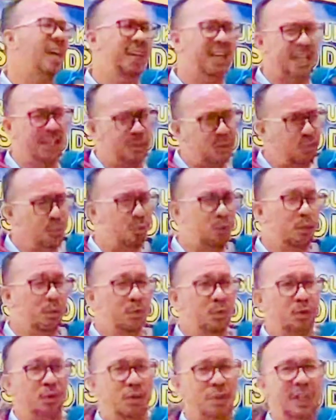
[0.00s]
ada itu.
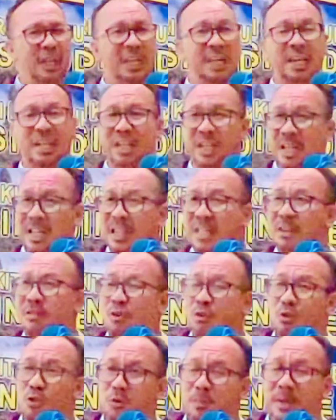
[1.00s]
Karena kita
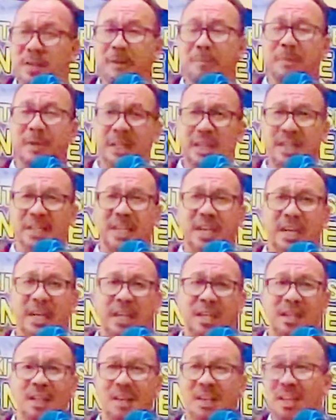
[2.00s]
fokus pada pekerjaan.
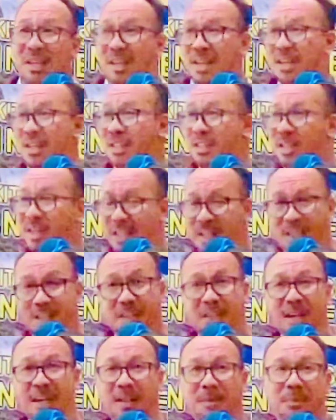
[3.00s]
Jadi
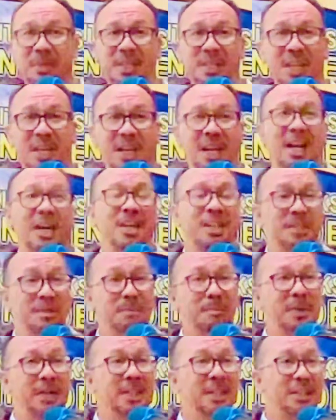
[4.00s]
dalam misalnya
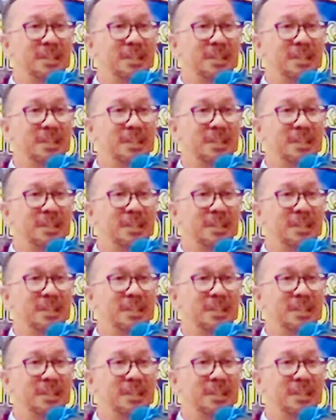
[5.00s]
kesempatan